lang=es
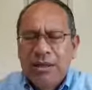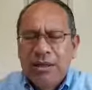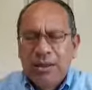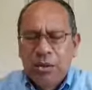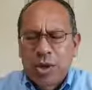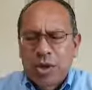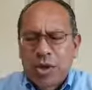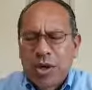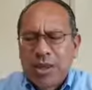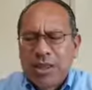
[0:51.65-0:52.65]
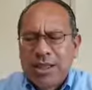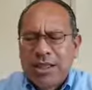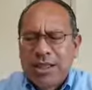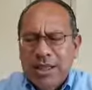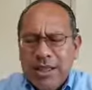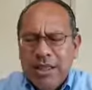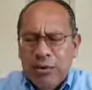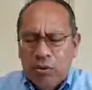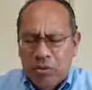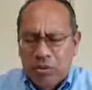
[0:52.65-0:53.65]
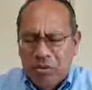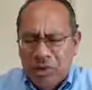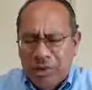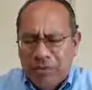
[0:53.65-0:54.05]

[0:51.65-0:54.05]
de los que oran y creen en tu nombre.